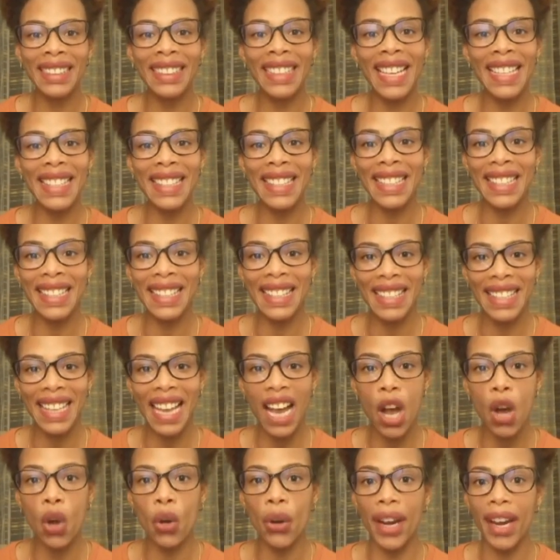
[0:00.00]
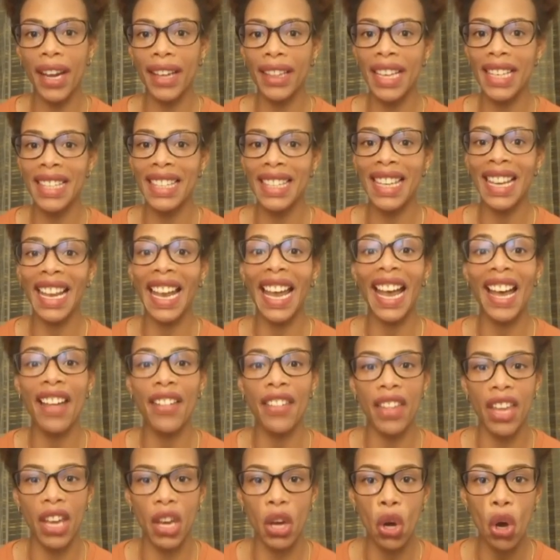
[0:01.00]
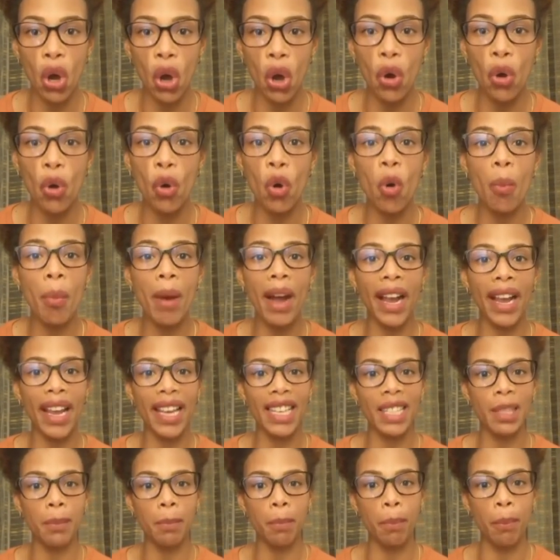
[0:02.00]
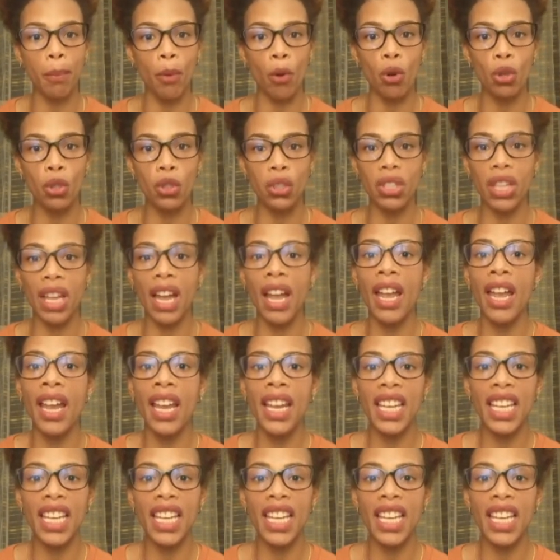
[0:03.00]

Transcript: decisão que desencadeou uma resposta